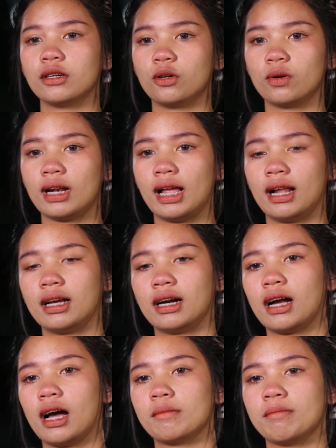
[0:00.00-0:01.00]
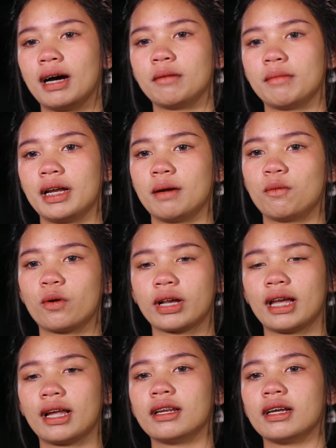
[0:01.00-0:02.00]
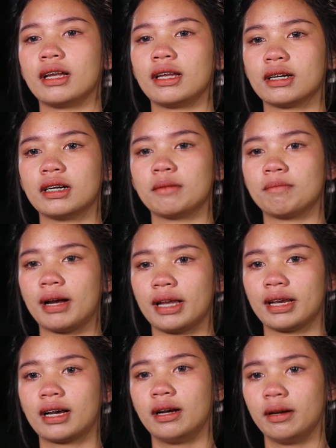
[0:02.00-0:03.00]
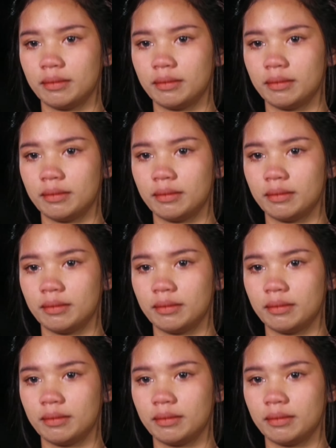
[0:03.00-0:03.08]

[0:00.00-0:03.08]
ดูแลเรื่องงานบ้านไม่ให้พวกแกเหนื่อยเกินไปค่ะ